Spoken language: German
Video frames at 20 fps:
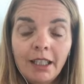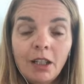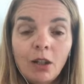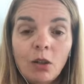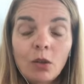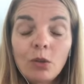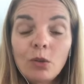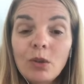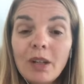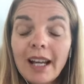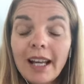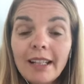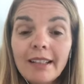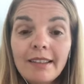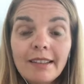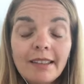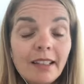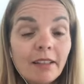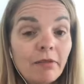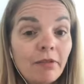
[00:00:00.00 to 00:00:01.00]
Und du
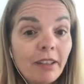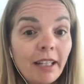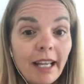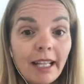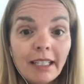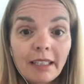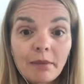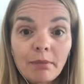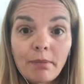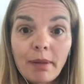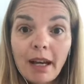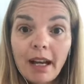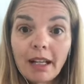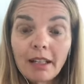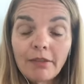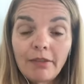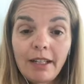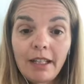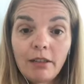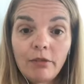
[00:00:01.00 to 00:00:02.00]
kannst dir vielleicht ein paar
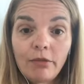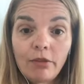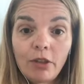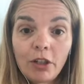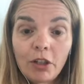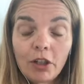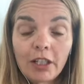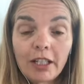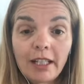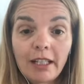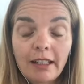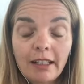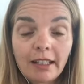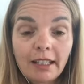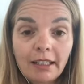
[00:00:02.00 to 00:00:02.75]
Quellen vorstellen.